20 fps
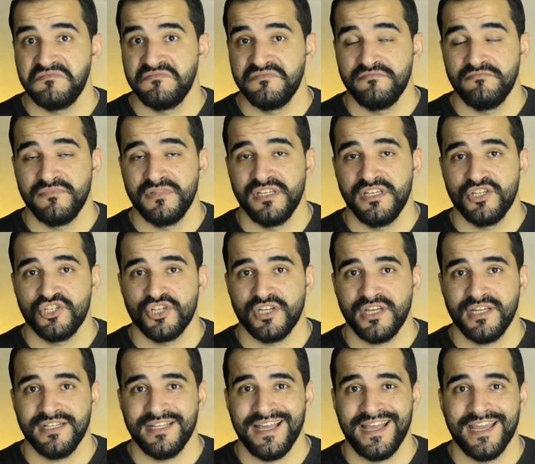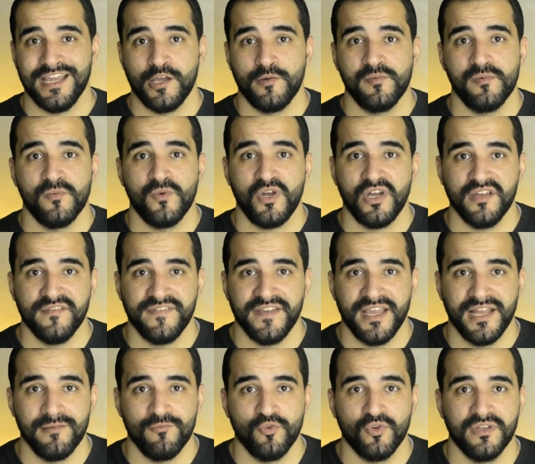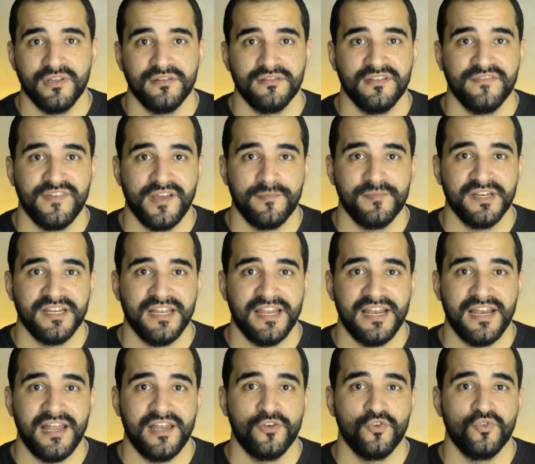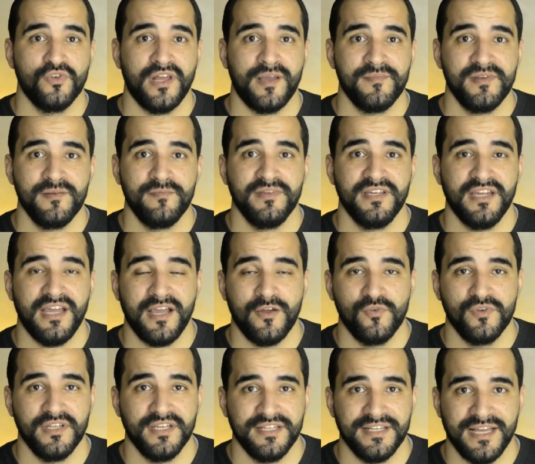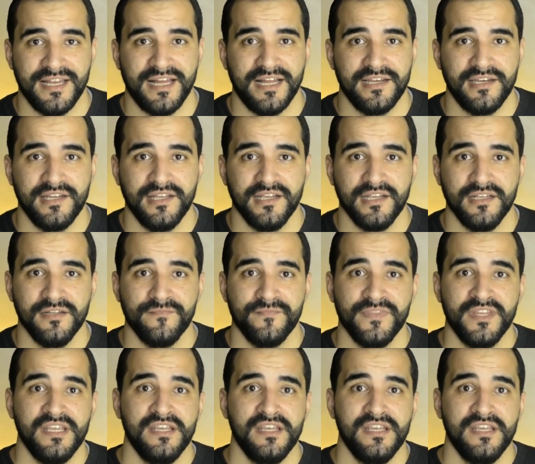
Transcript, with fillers: من الاشارات هاي او من المواقف هاي اللي ممكن تفهم من خلالها انه العميل بيحاول يحتال عليك